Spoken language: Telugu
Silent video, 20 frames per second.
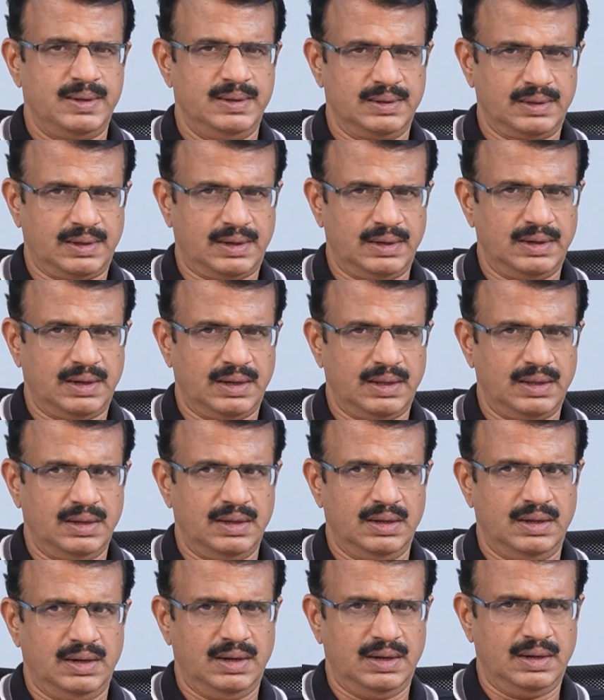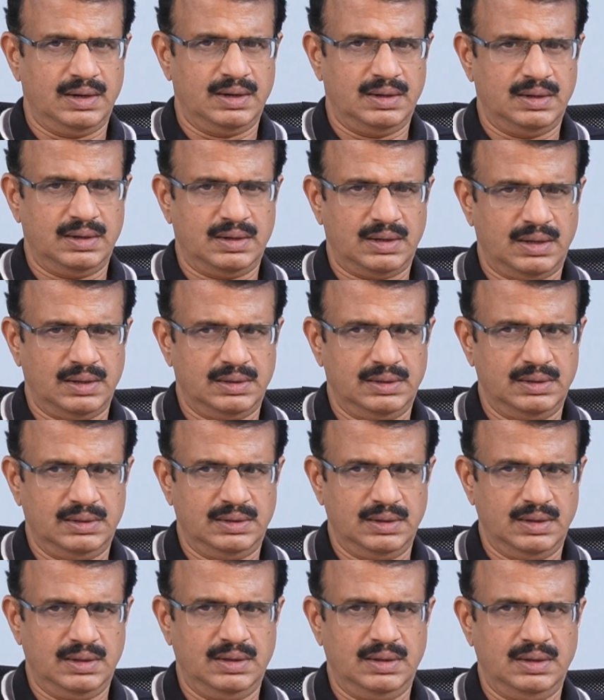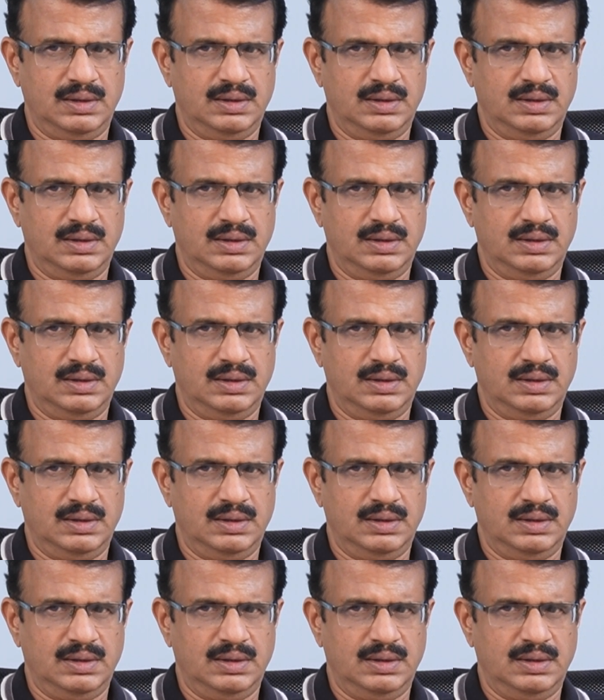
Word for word: ఎందుకంటే ఆయన నాదిది